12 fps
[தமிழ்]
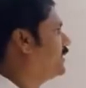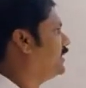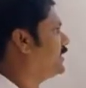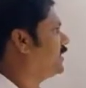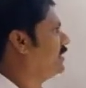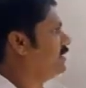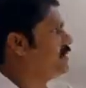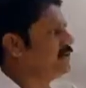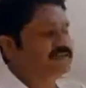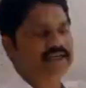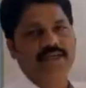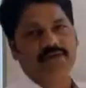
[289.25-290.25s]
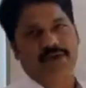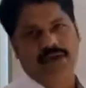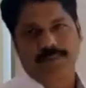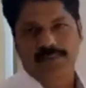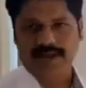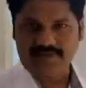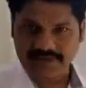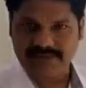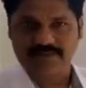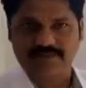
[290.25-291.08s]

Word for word: நீங்கள் செய்து கொள்ளப்படல் வேண்டும்